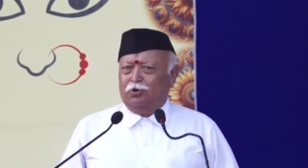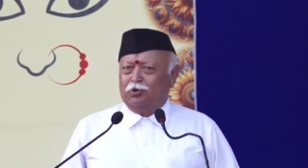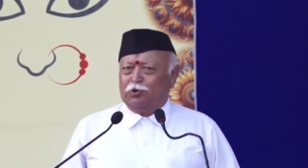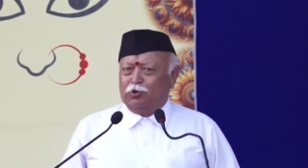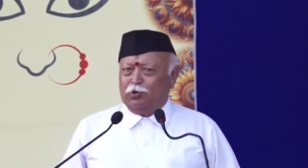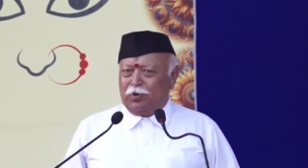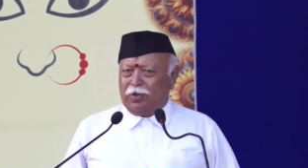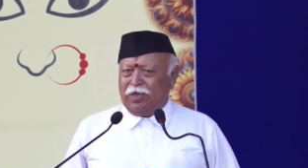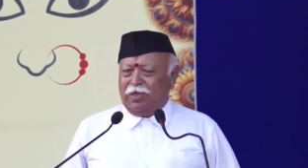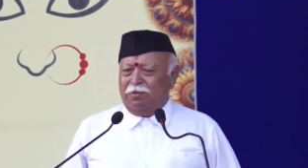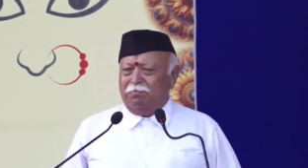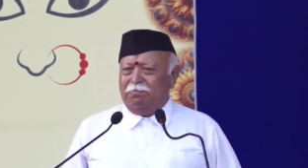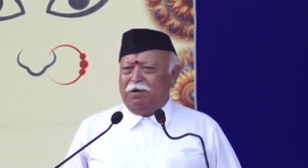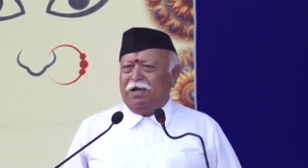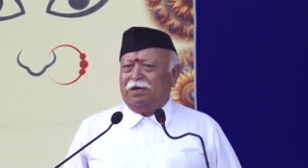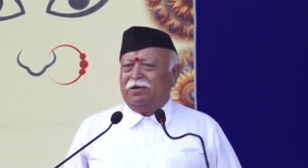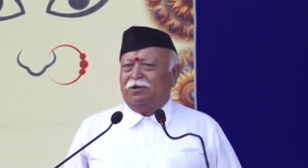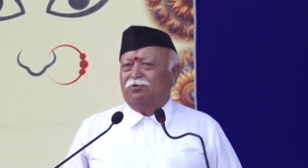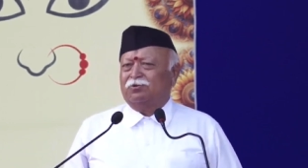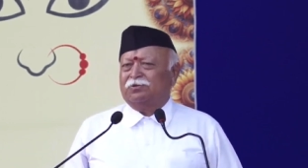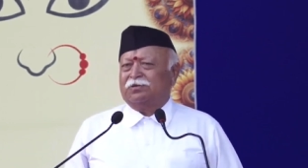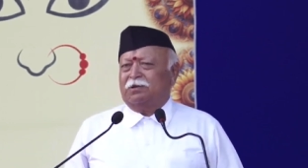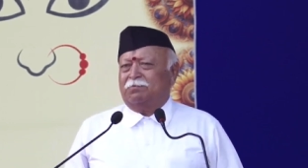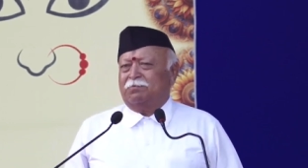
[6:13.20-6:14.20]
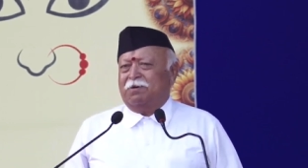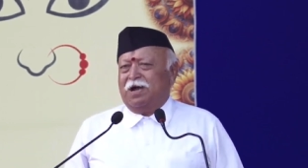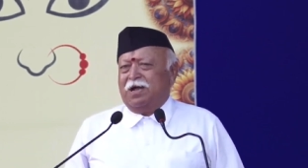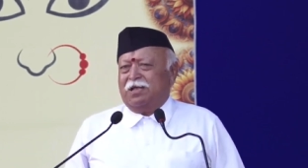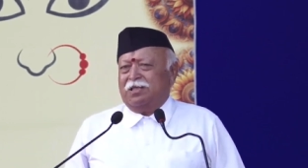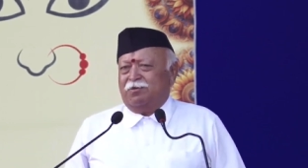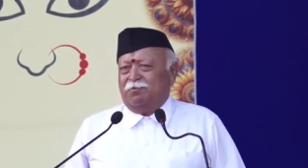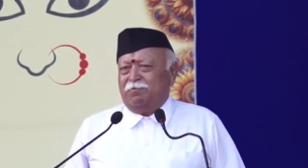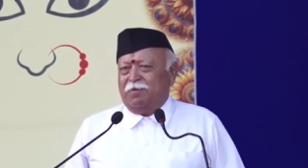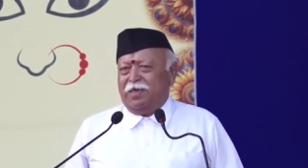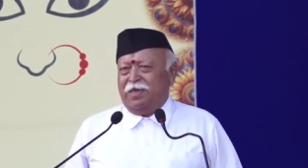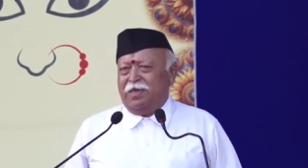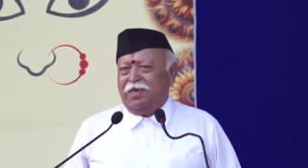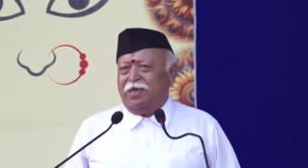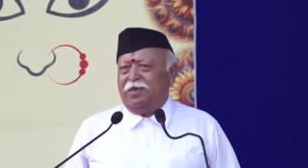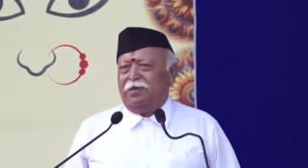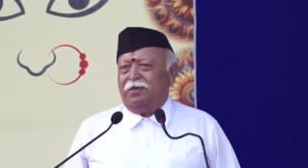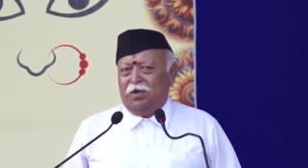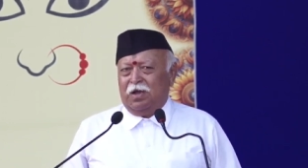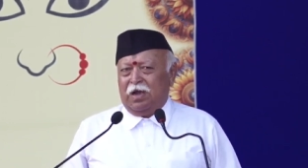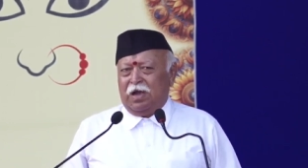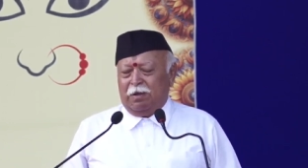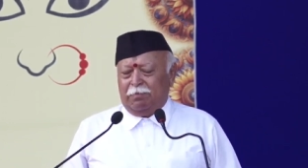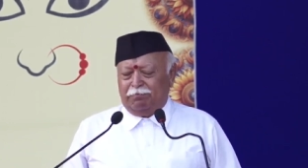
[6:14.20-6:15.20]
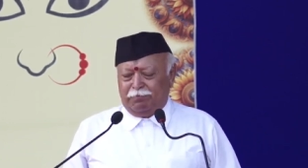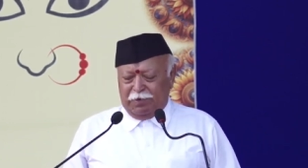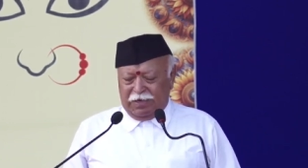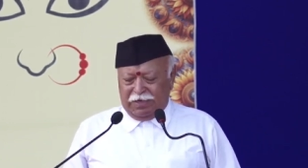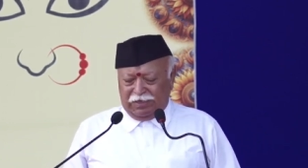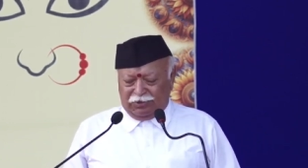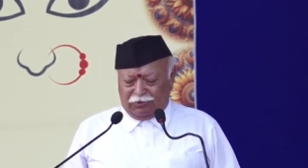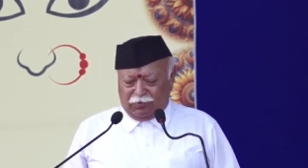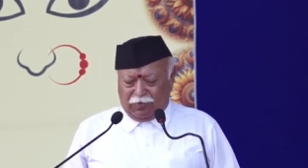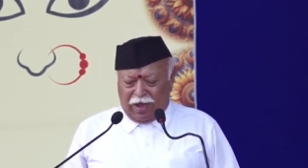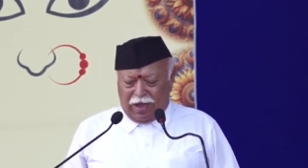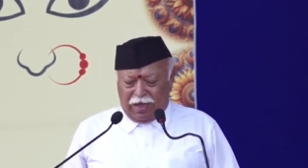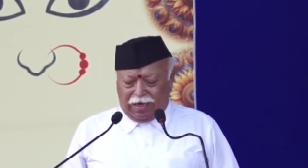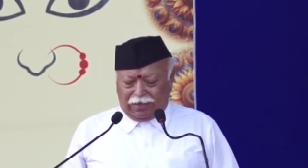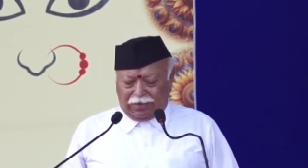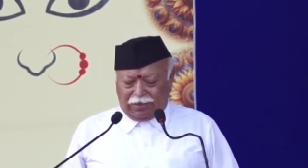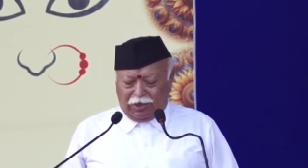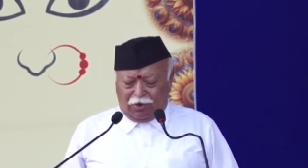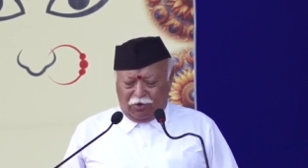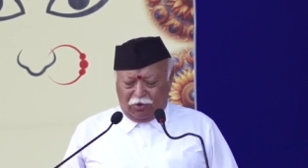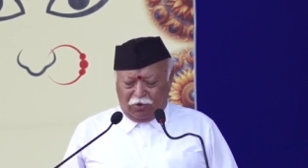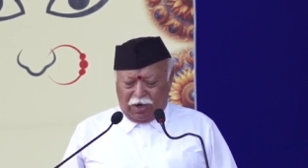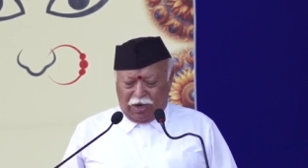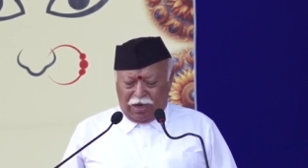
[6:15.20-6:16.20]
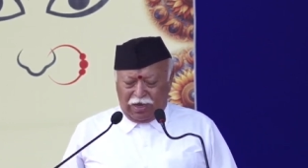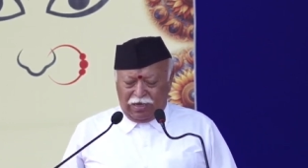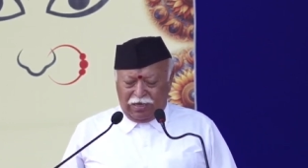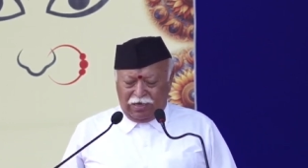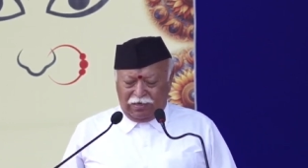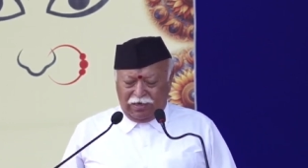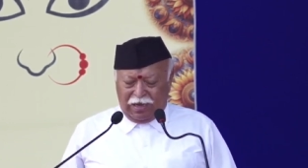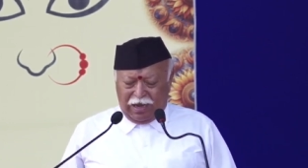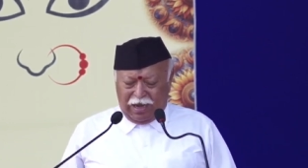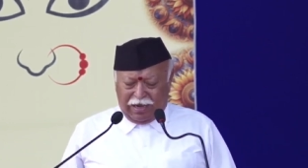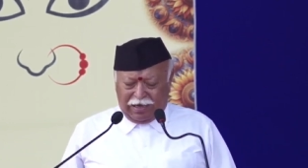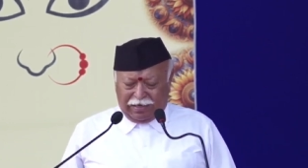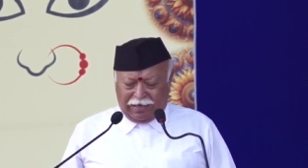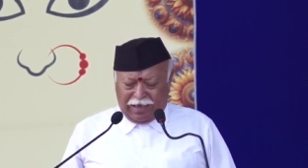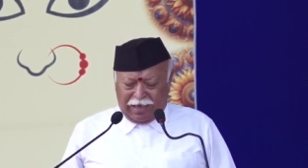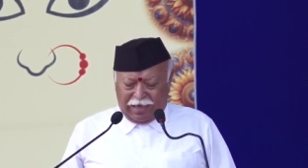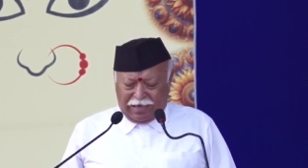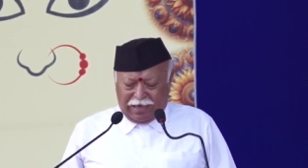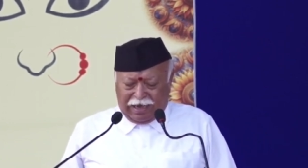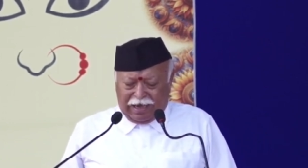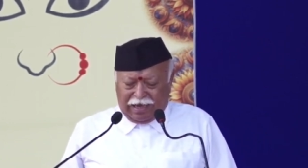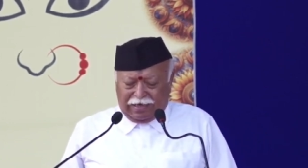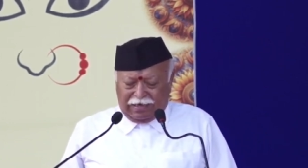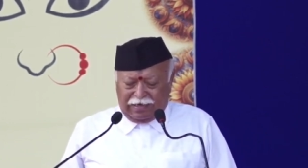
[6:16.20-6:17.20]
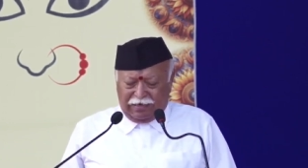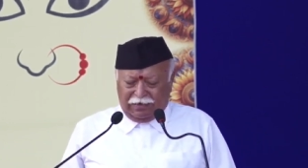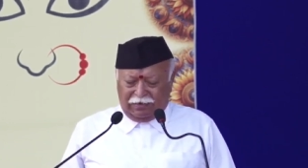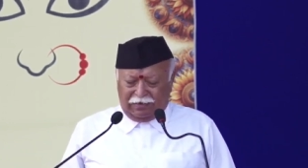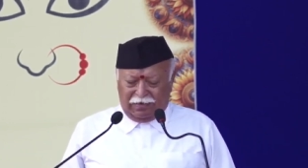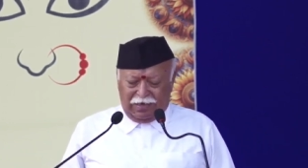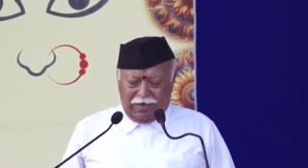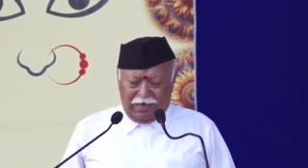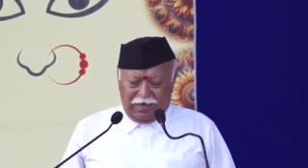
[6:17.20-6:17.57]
सुखी मानव समाज में अपने स्वार्थ और अहंकार के कारण